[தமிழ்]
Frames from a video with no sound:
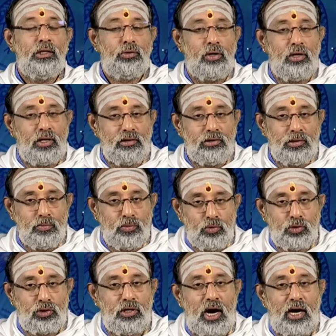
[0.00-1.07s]
தொடர்ந்து
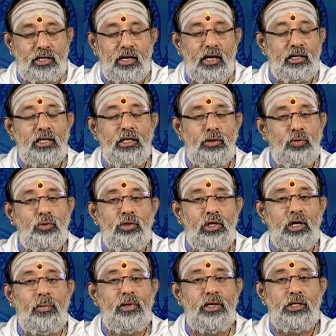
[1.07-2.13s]
மூன்று நாட்களுக்கு இது
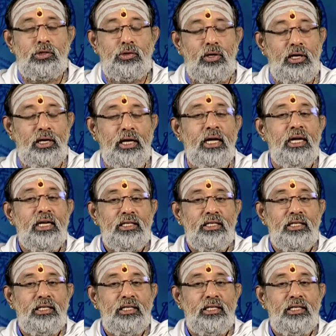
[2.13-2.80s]
உண்டு அப்படின்னு சொல்லி